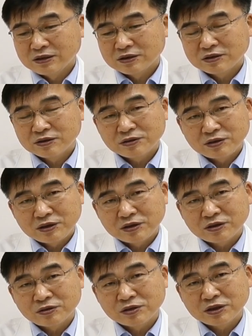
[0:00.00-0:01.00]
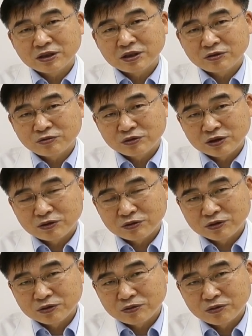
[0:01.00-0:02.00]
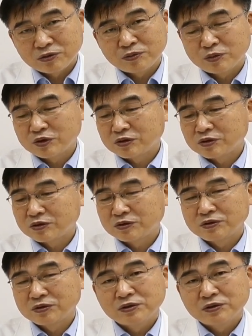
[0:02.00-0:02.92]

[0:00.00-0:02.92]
그래서 이 격리 기간도 길어지고 뭐